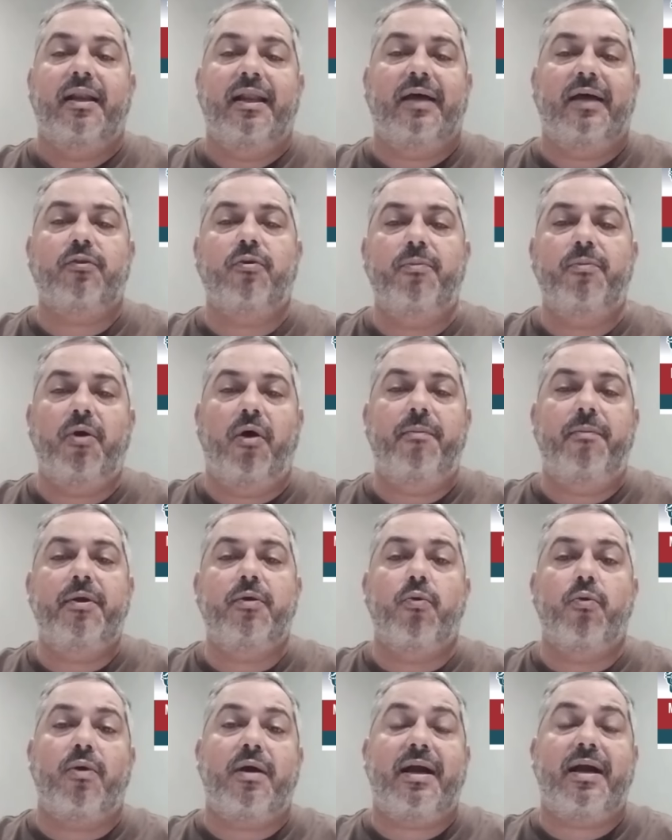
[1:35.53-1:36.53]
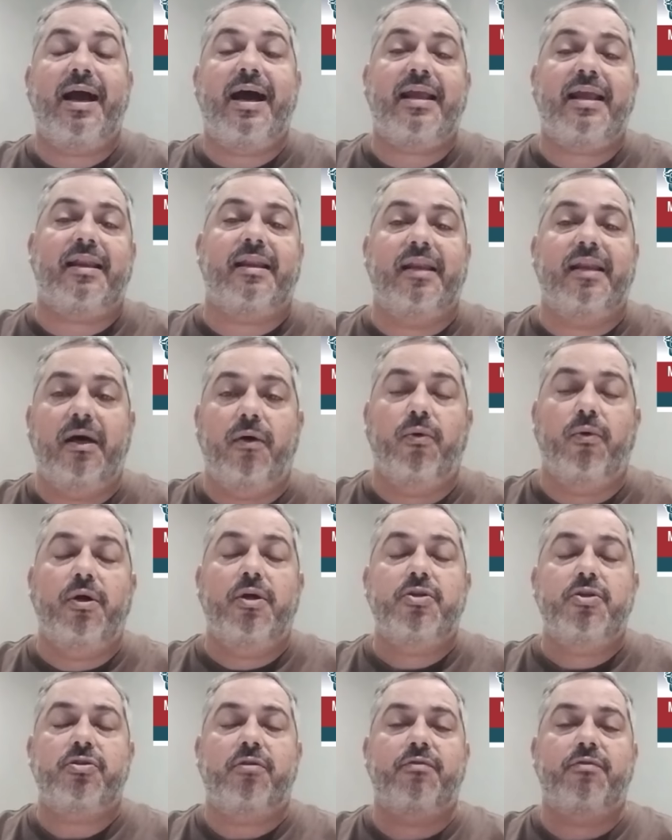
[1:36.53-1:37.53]
lá do meu amigo Carlão.
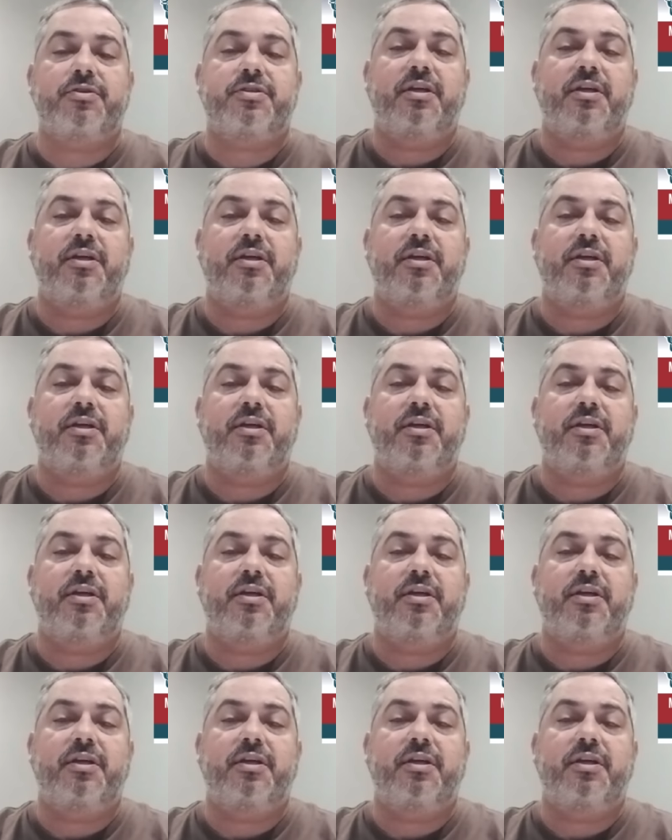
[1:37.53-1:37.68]
Só você